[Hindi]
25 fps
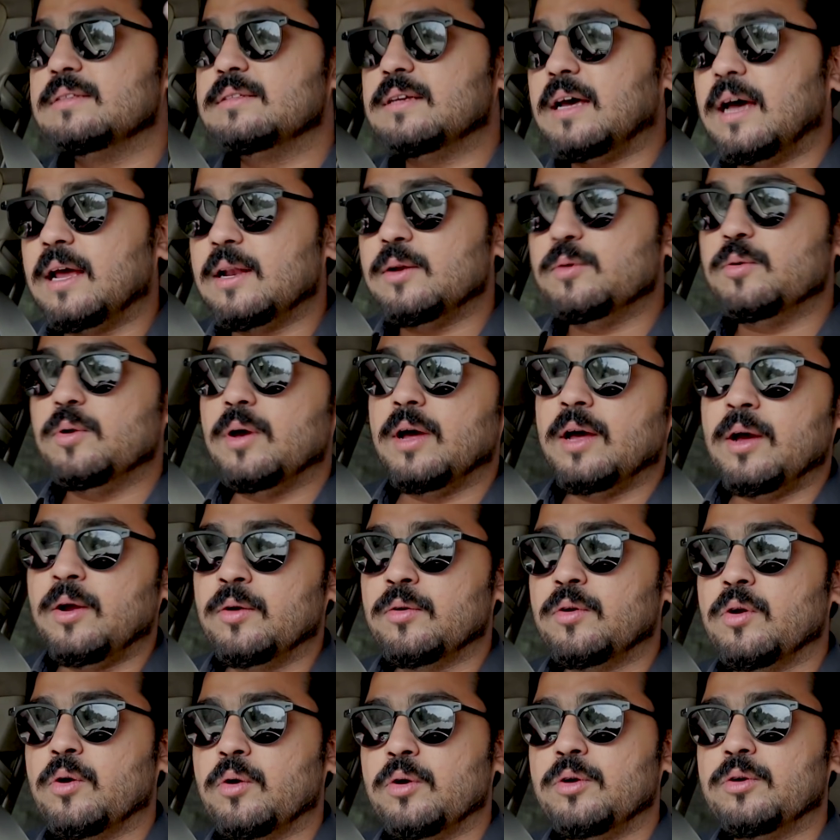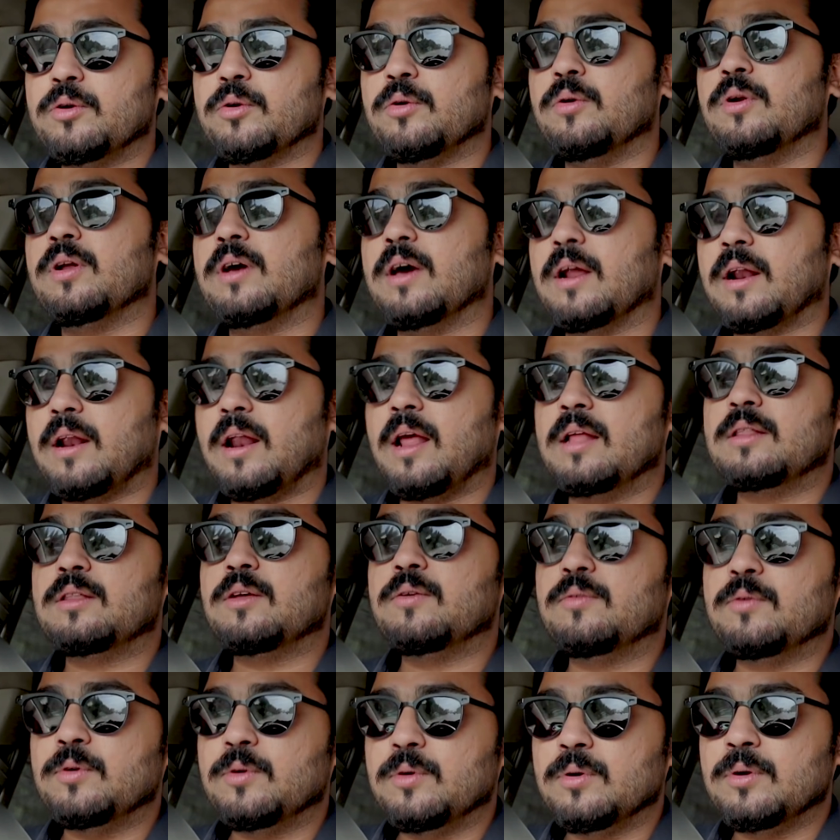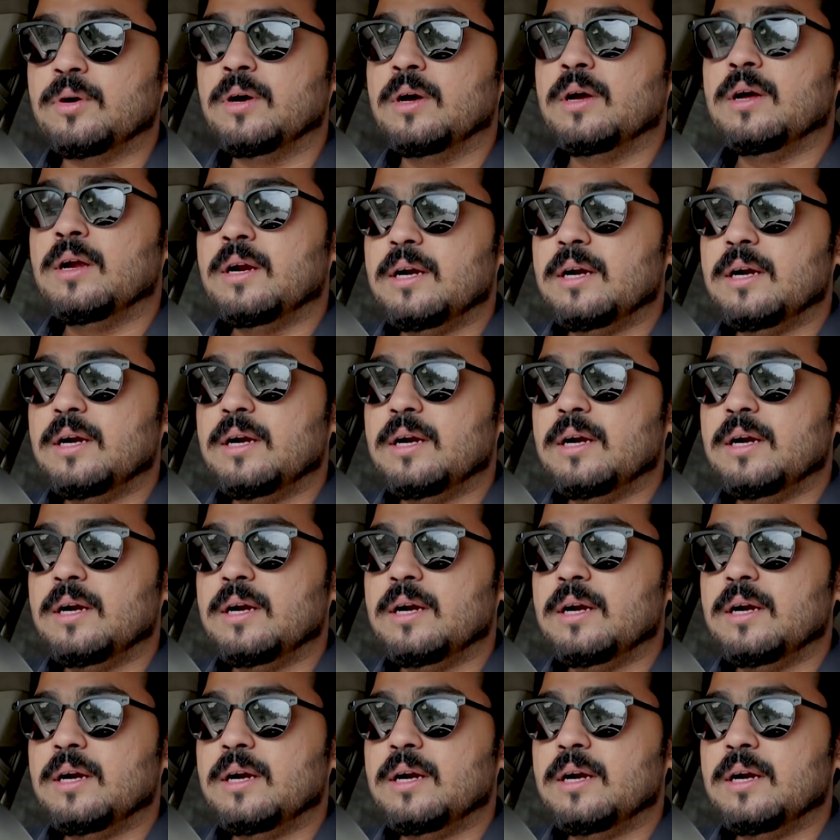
साल हुआ है उनको कोई ट्रोल कर रहा है तो वो